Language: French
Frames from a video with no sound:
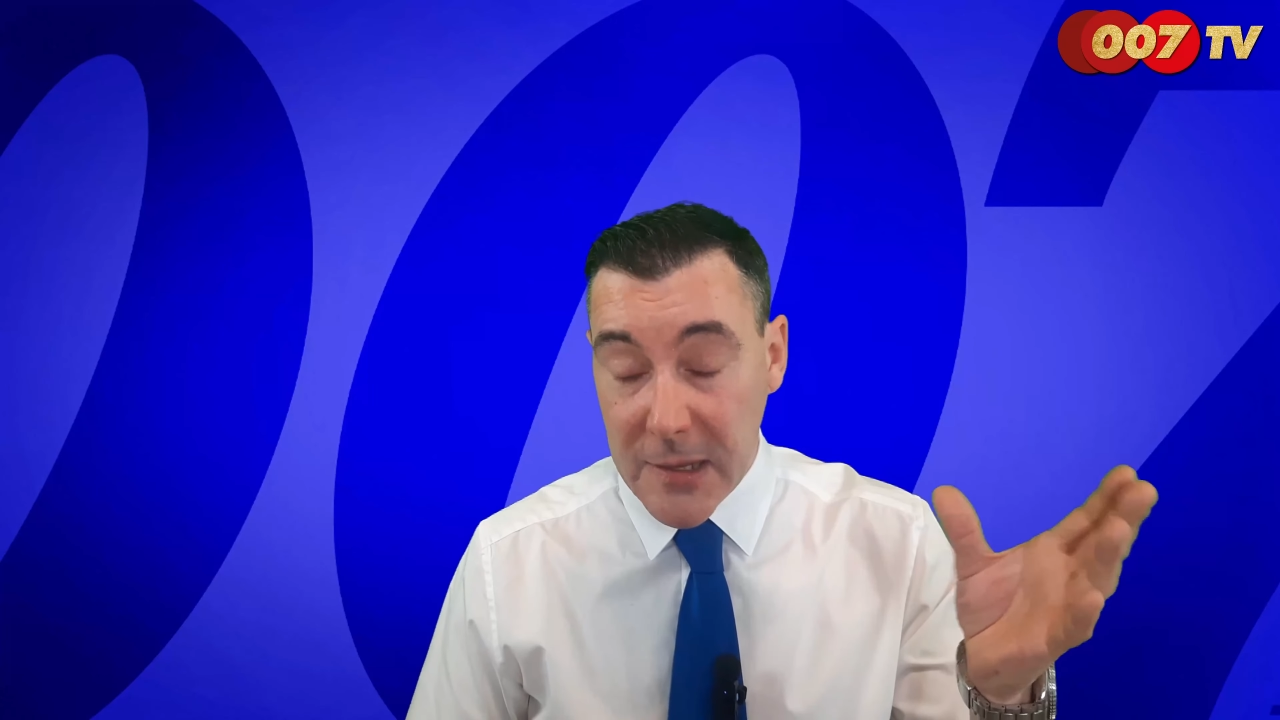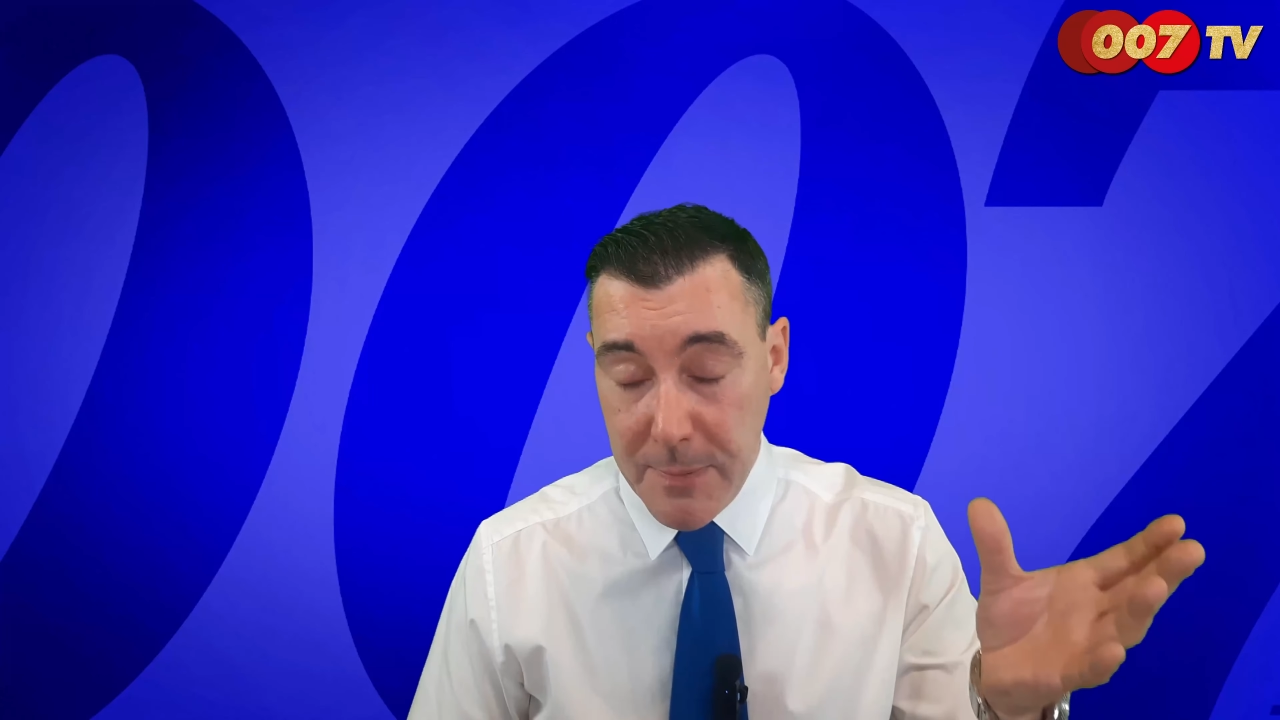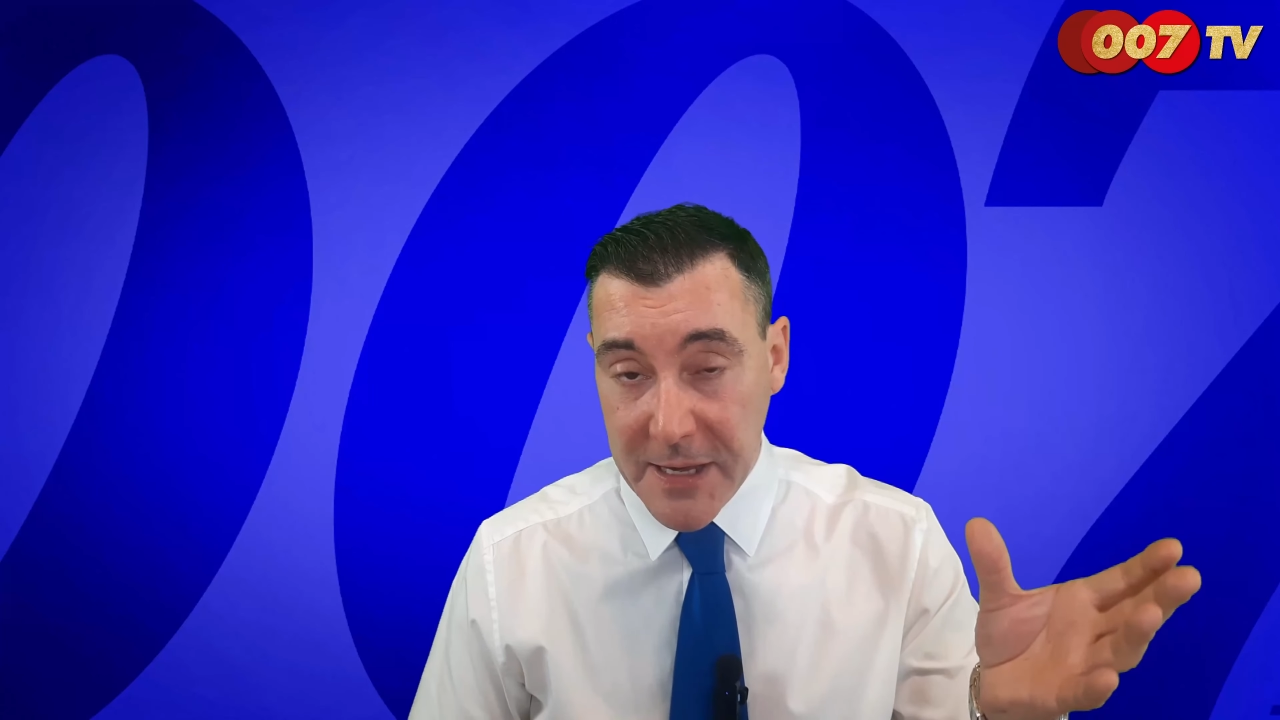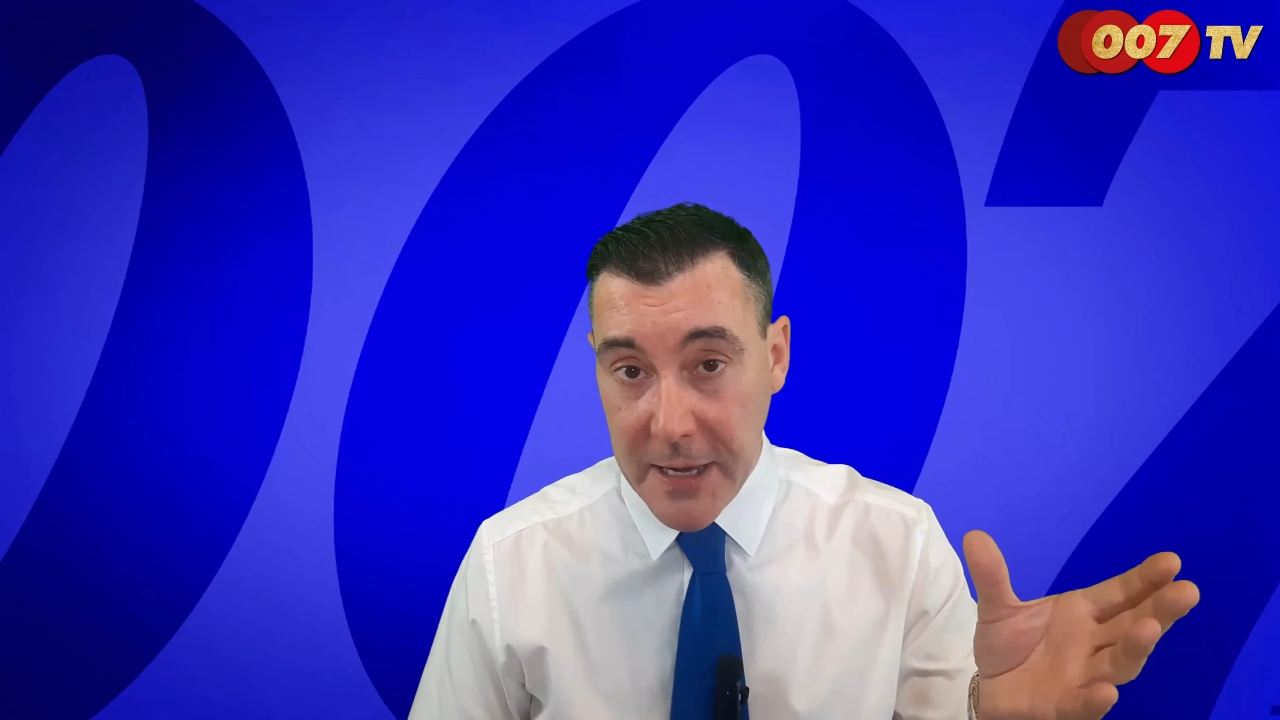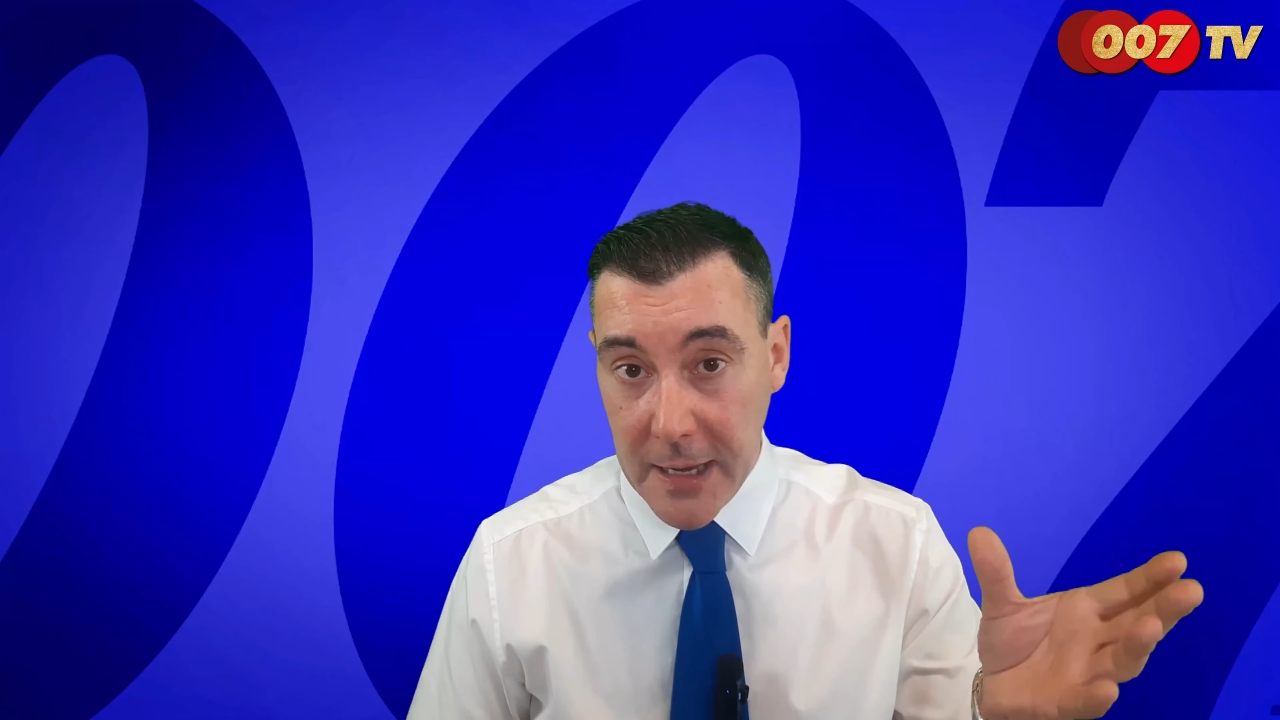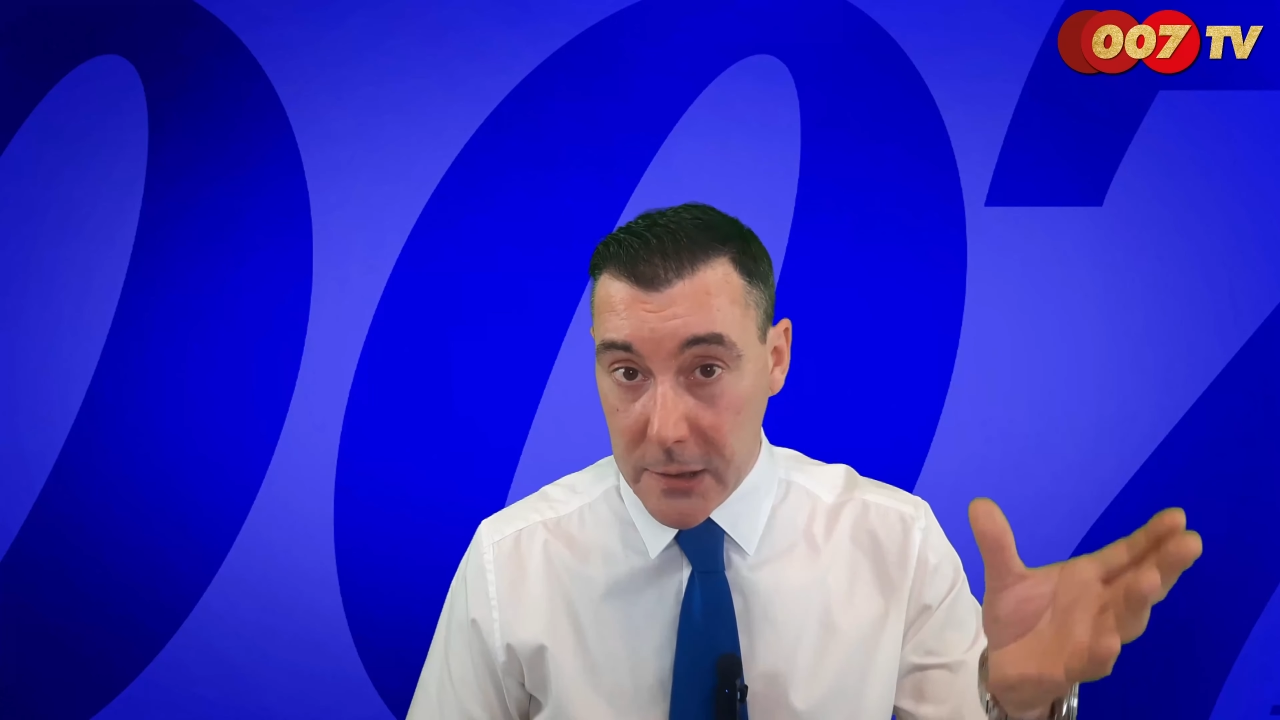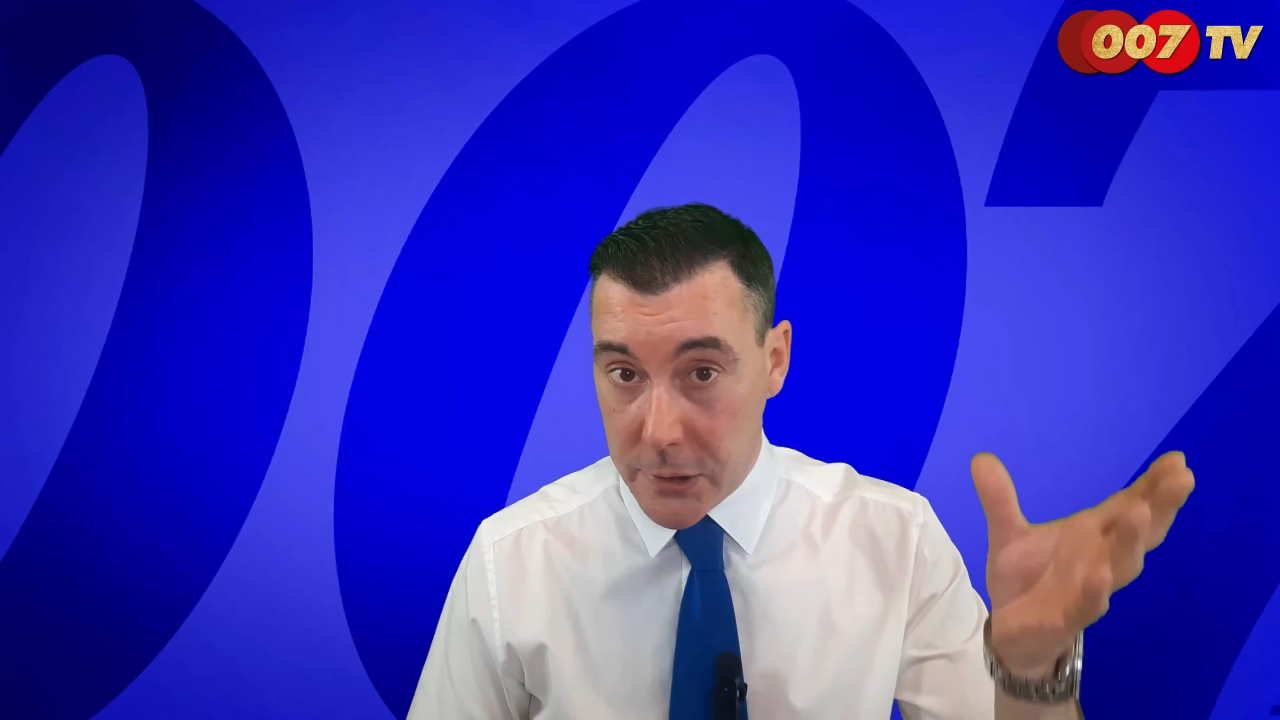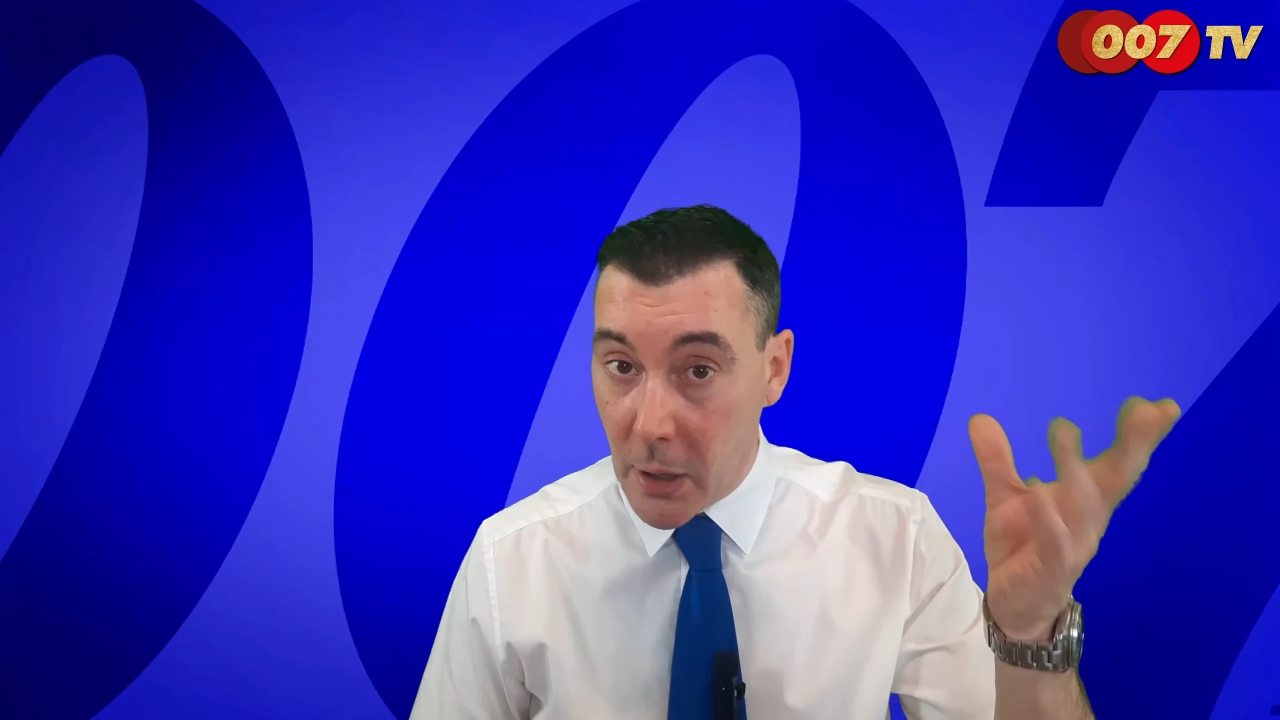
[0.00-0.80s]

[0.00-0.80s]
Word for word: expliqué